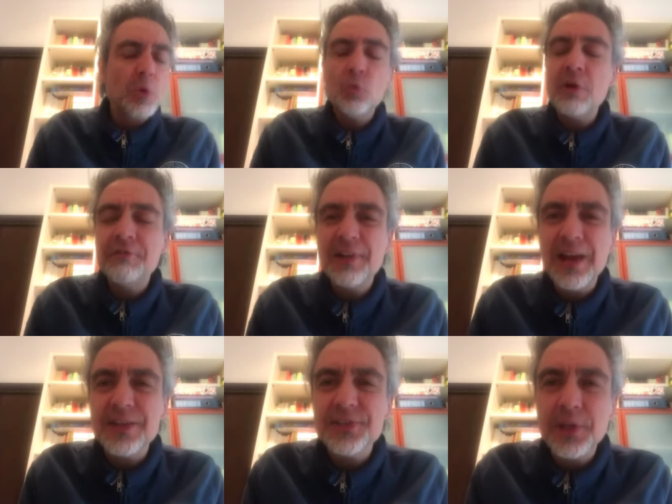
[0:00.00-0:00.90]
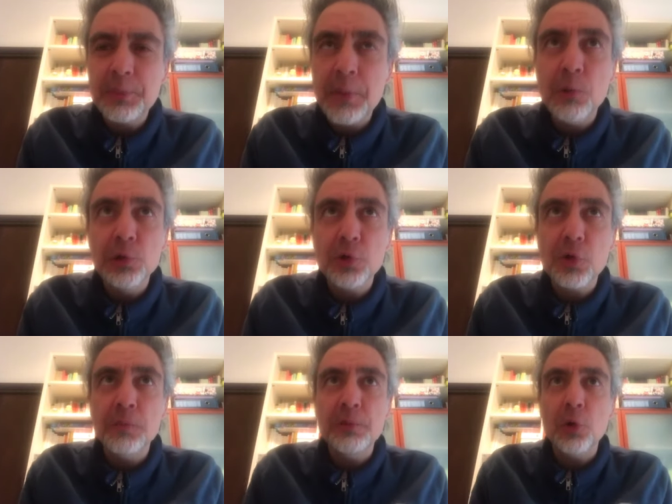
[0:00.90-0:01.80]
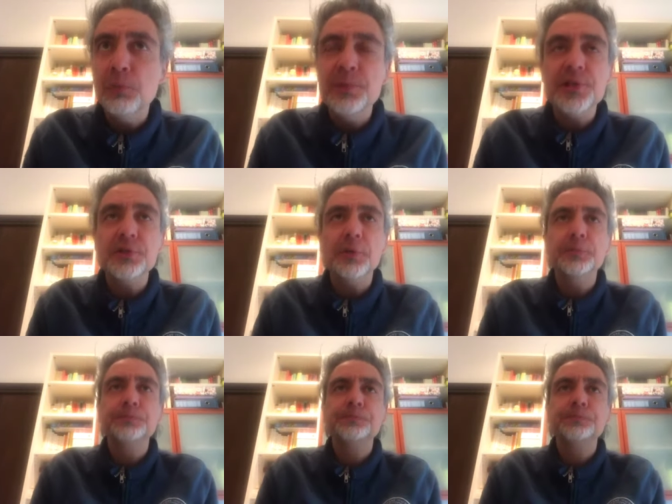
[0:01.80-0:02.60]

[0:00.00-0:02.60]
una frase che mi ha molto colpito.